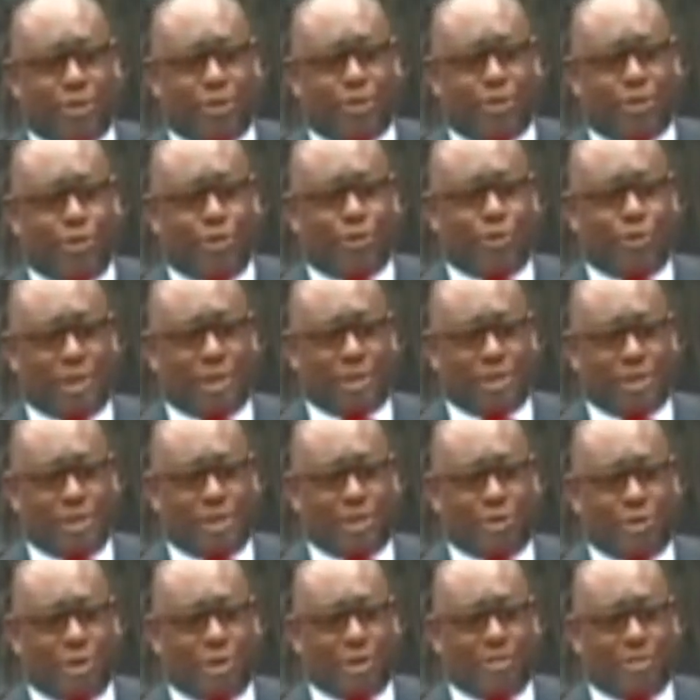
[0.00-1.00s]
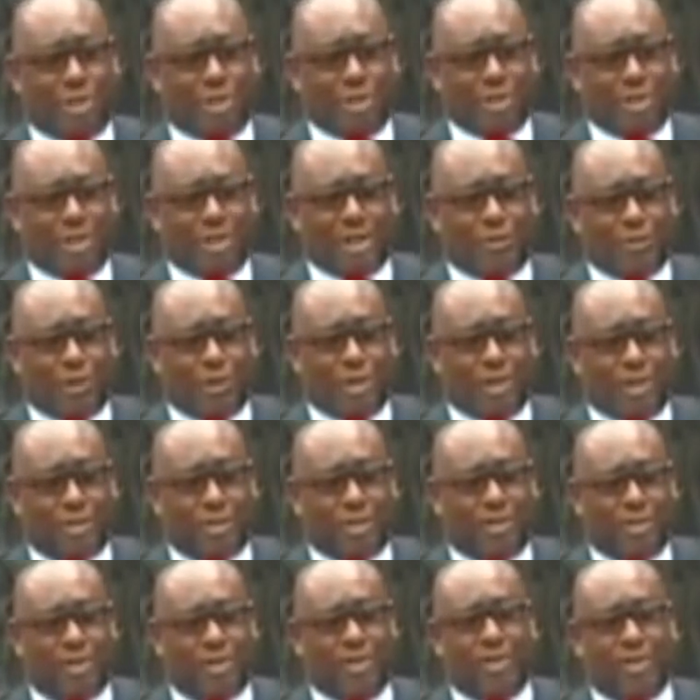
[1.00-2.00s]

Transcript: au cours de la session de la présidence camerounaise.